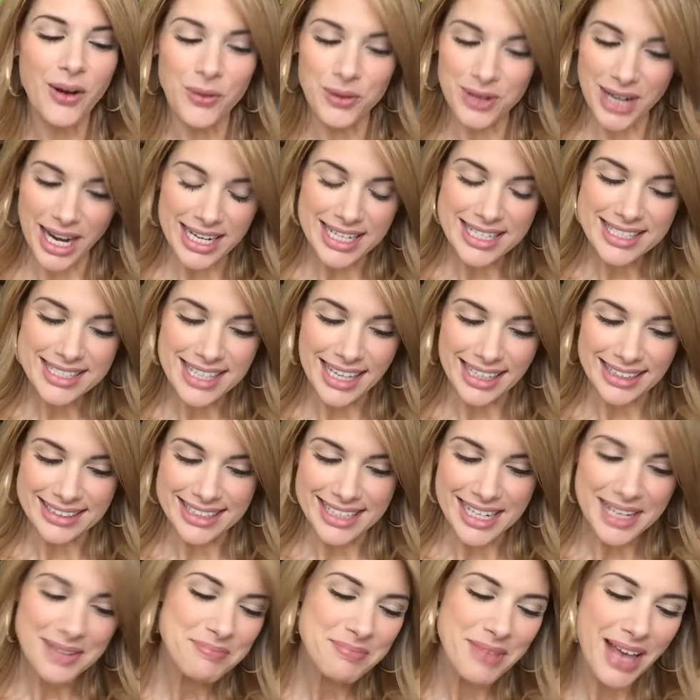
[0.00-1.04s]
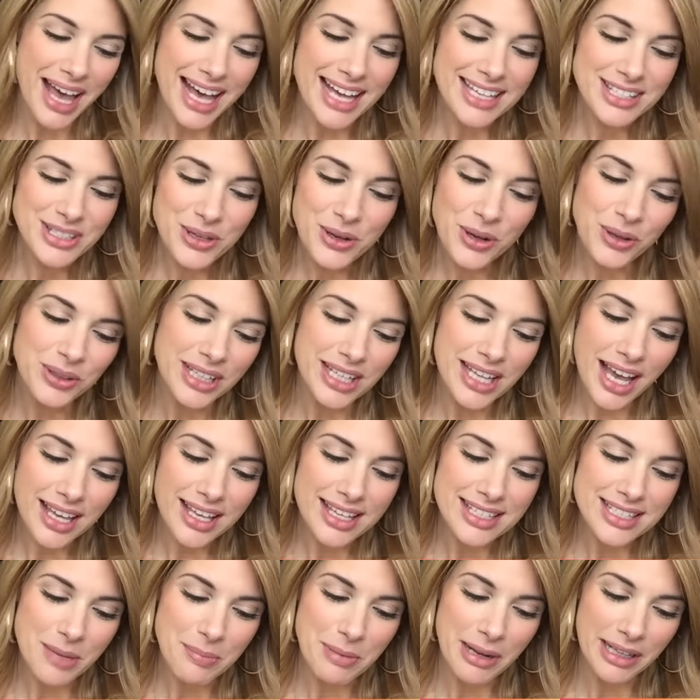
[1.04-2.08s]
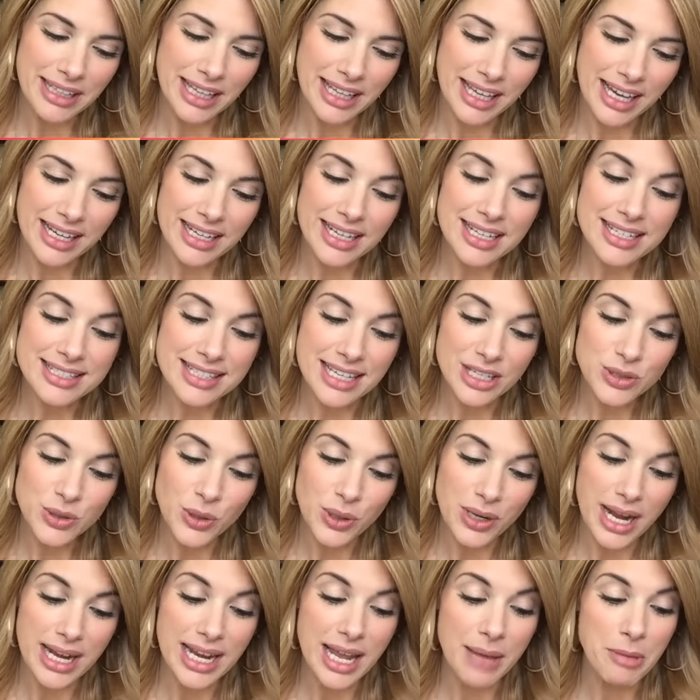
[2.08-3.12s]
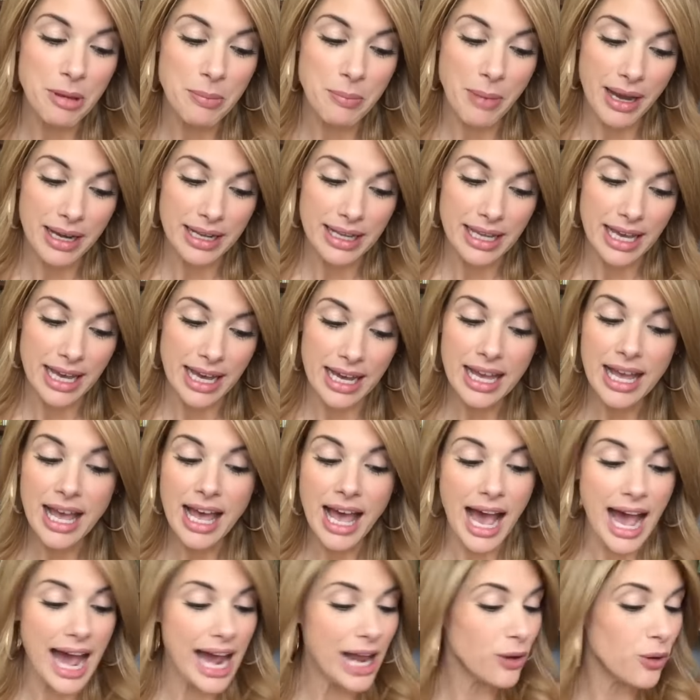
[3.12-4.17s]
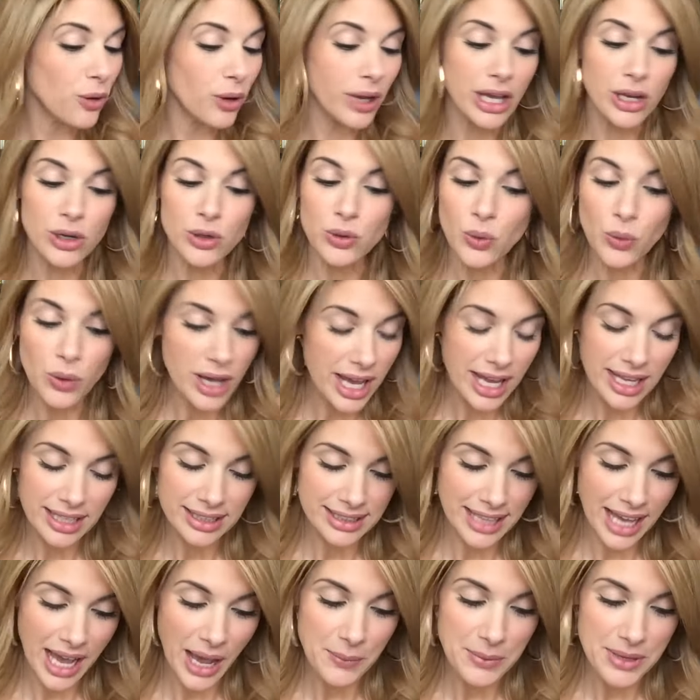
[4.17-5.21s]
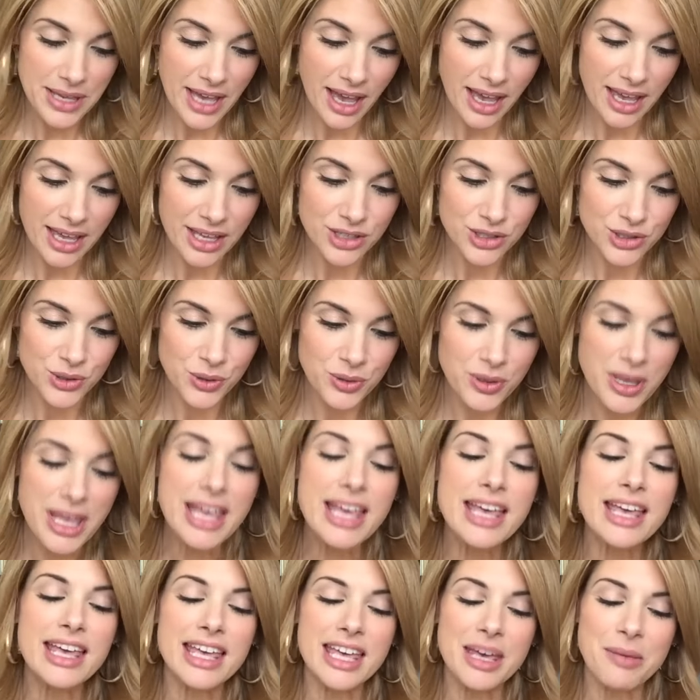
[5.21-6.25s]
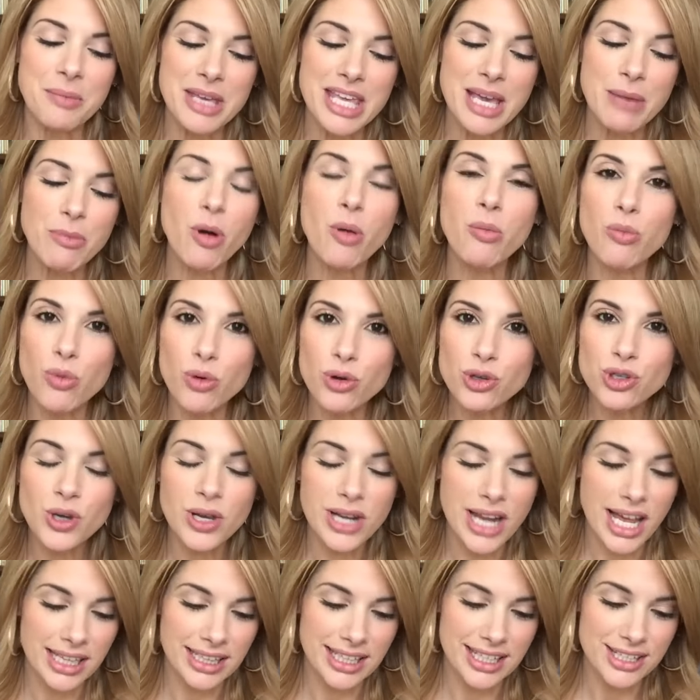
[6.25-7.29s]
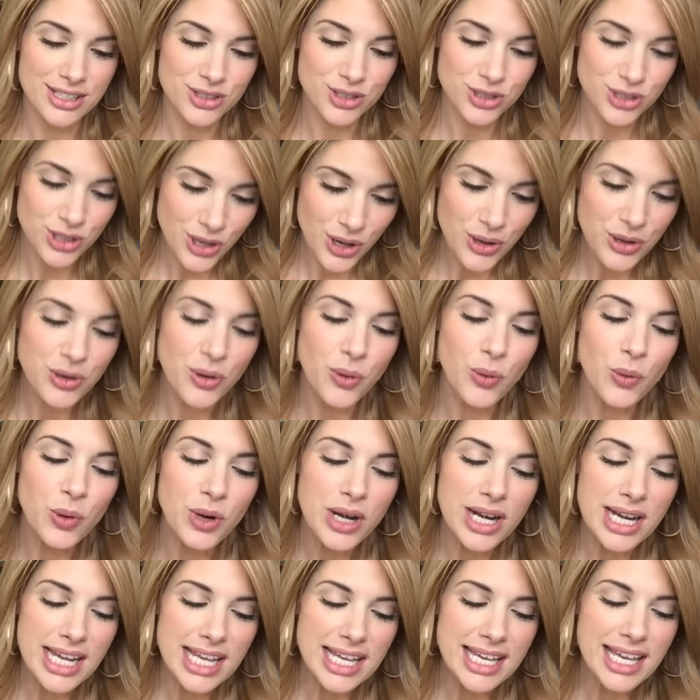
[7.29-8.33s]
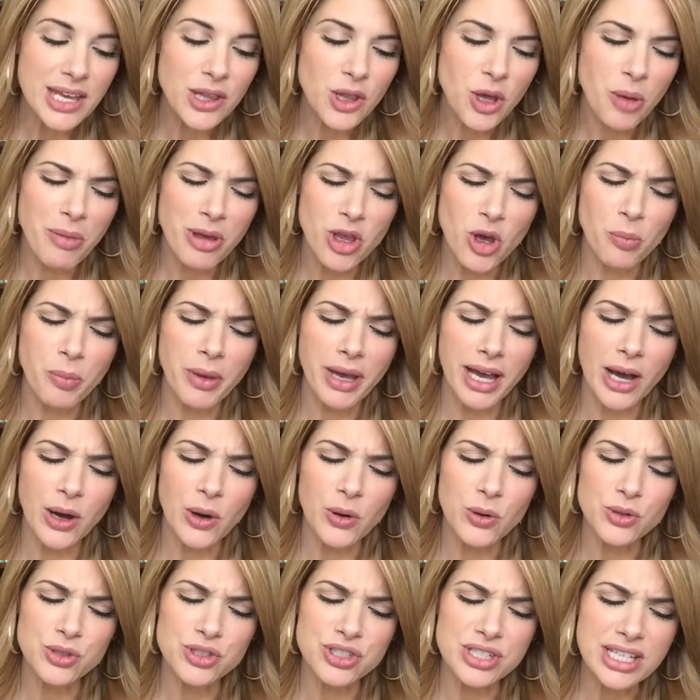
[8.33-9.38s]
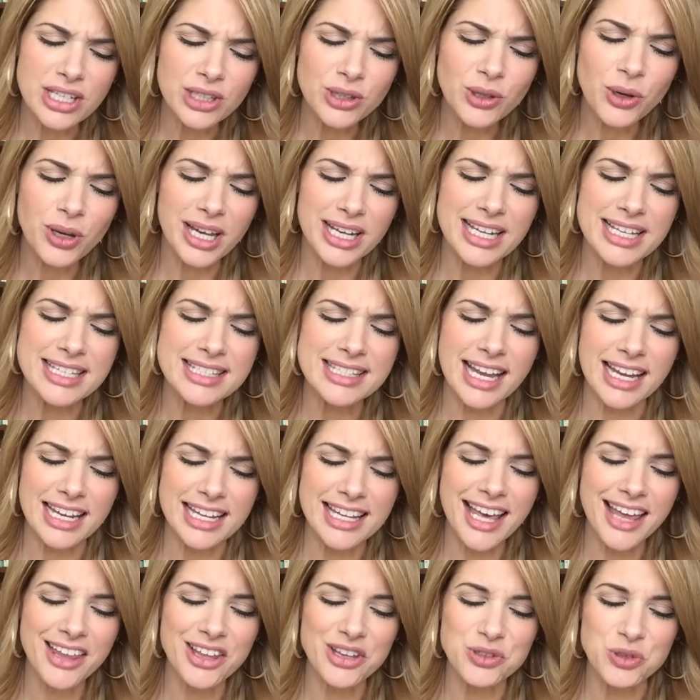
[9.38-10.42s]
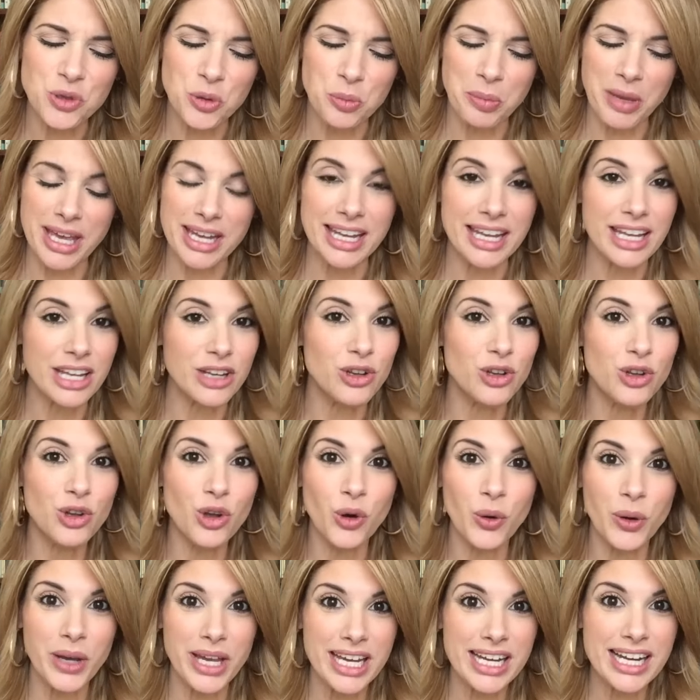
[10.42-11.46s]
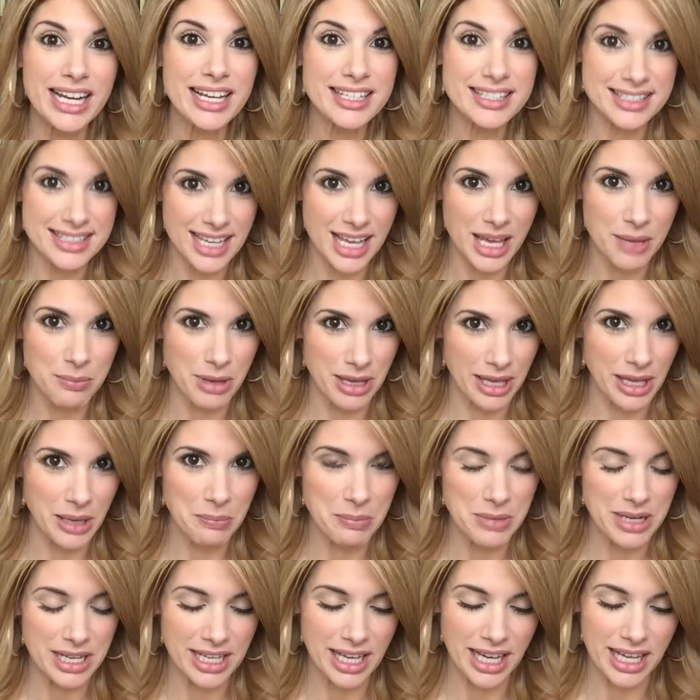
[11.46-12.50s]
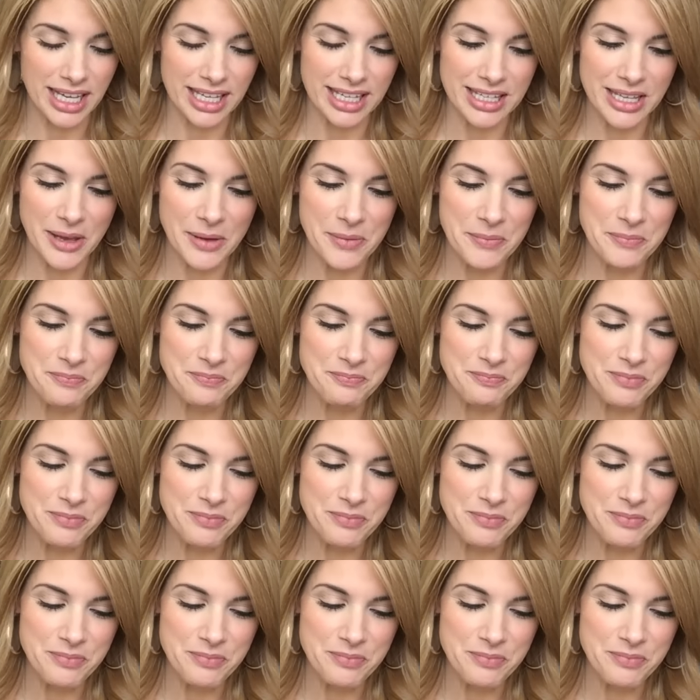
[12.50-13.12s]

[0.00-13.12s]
Hola Alessandra, hace unos días quise practicarle sexo oral a mi pareja, algo que nunca antes había hecho, y me llamó mucho la atención un líquido medio pegajosito que le salía de su pene. No era semen, explica ella.